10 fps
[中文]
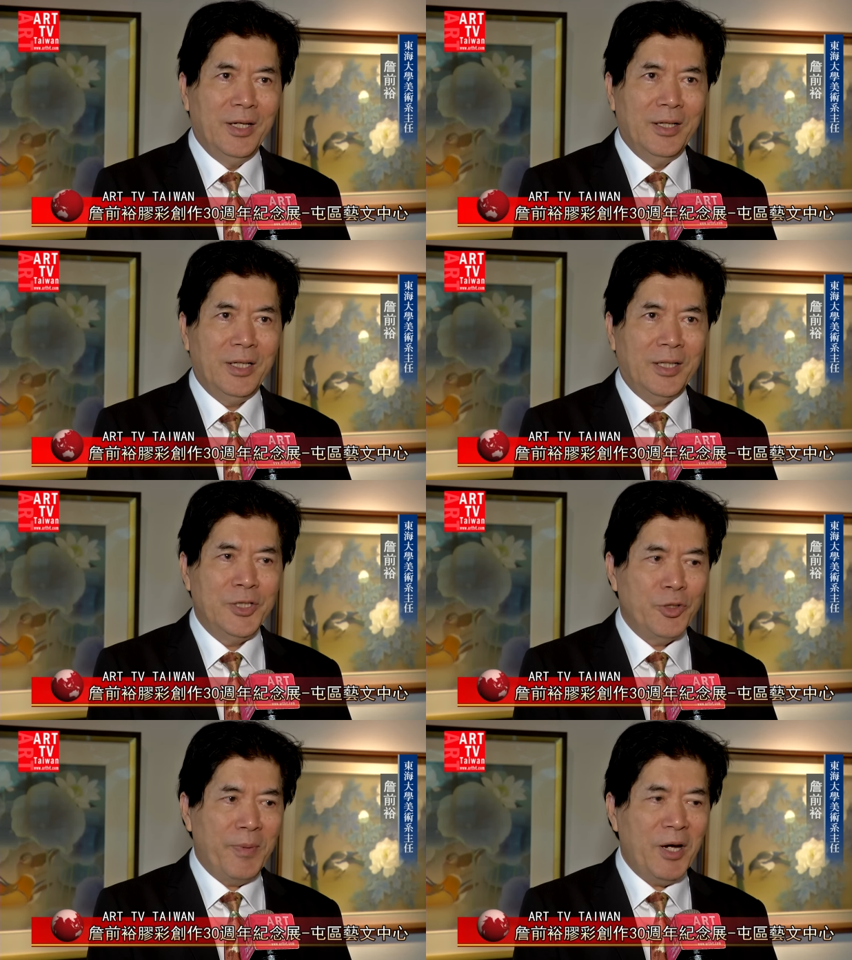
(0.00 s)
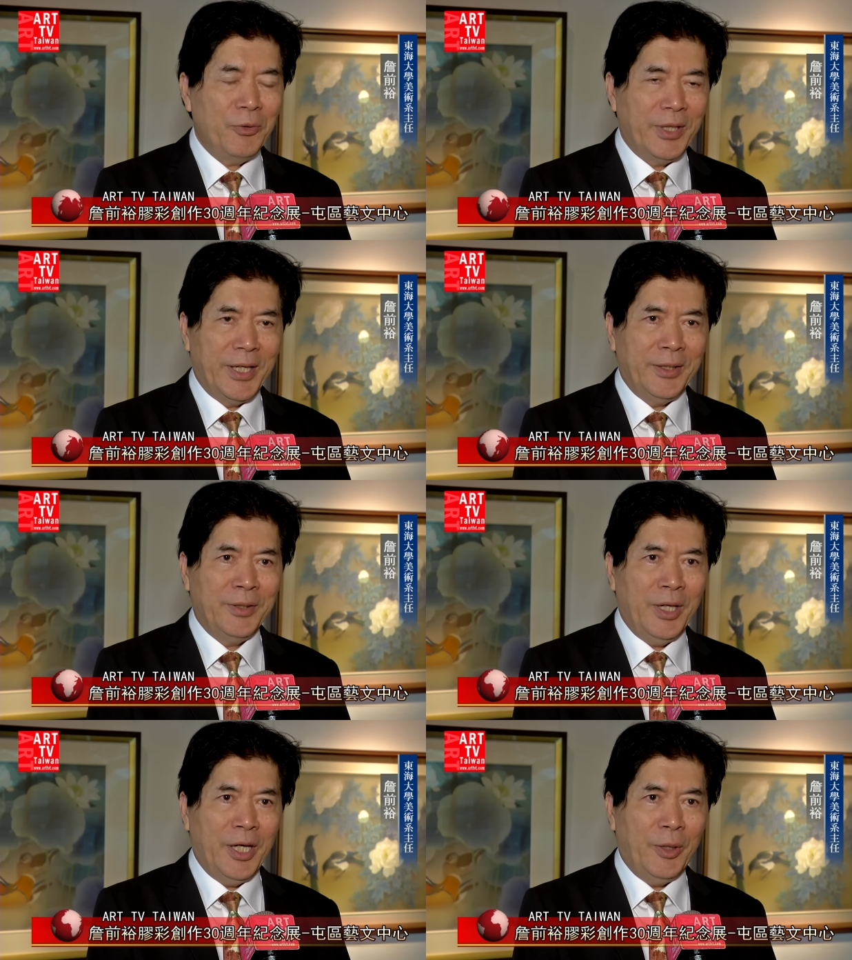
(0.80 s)
那一九八五
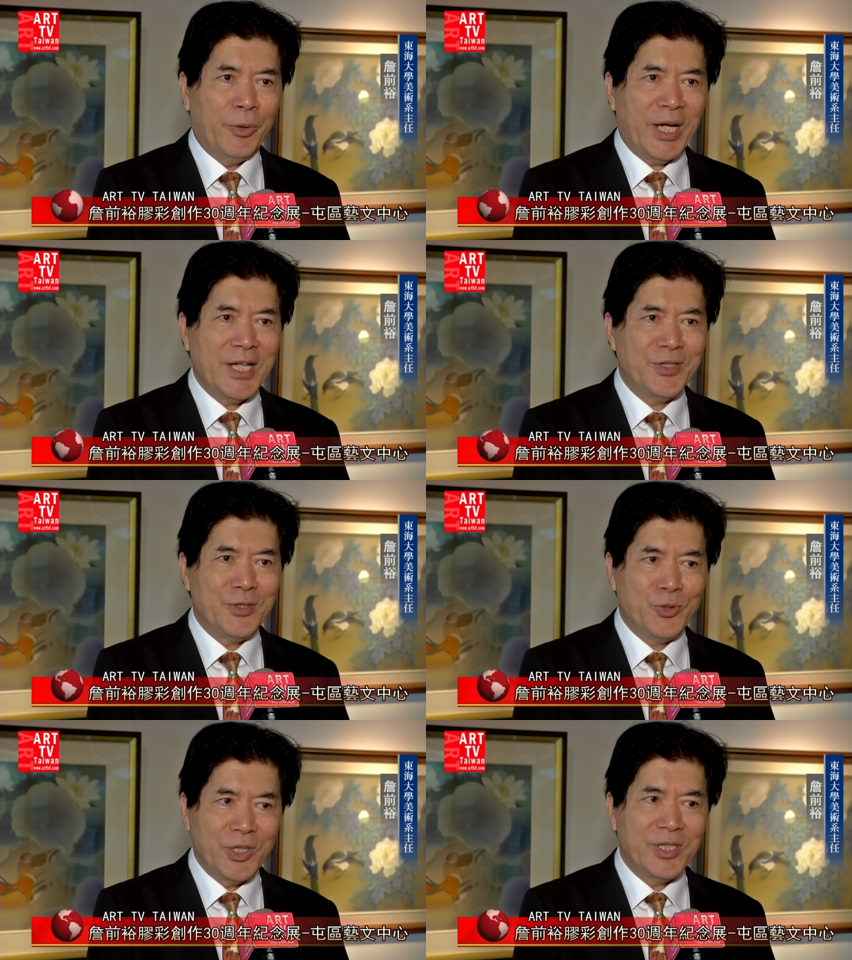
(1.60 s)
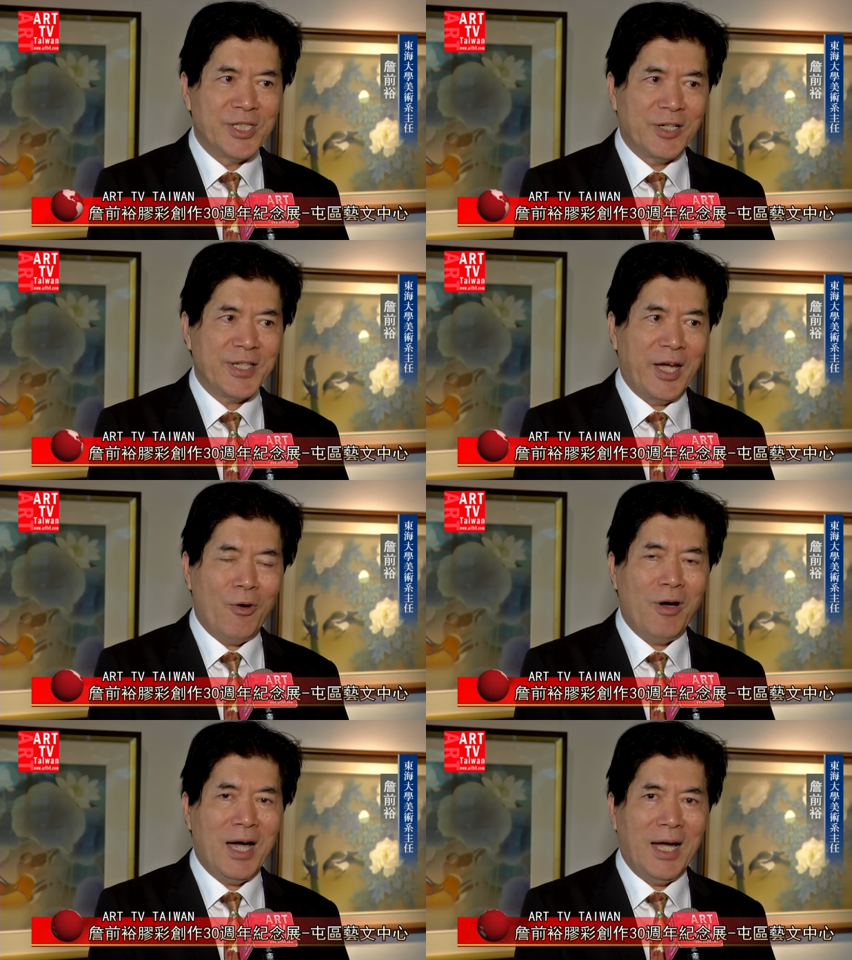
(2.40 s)
年，呃，我开始学习教材
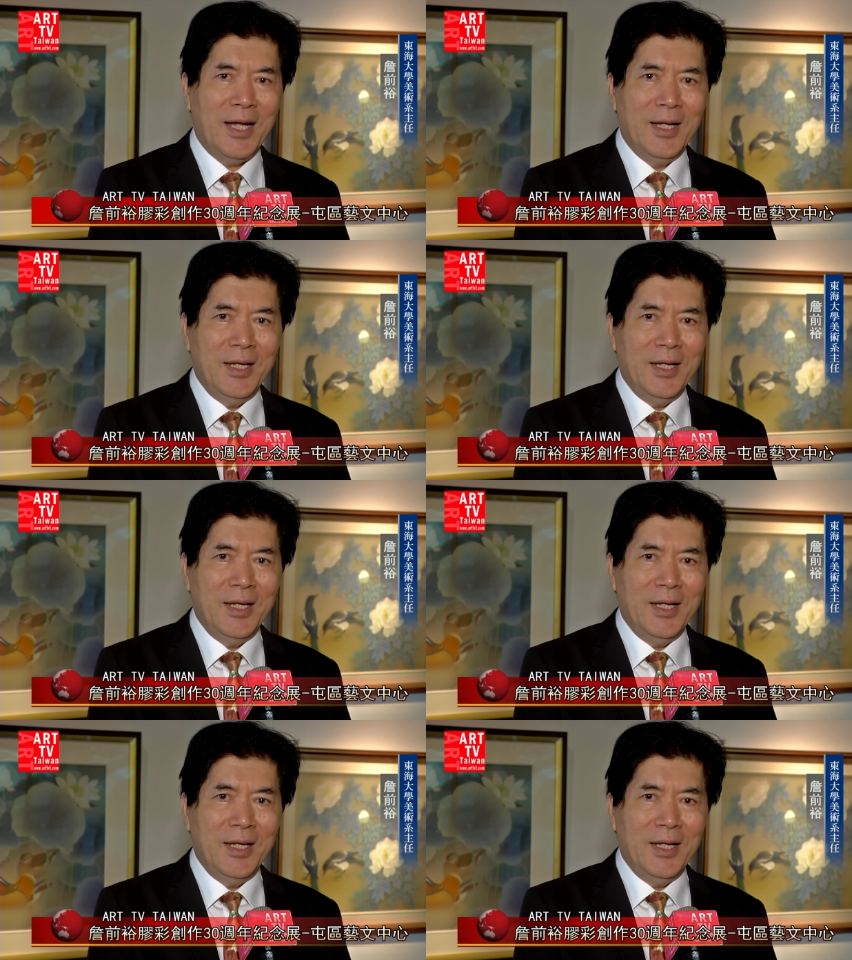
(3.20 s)
画，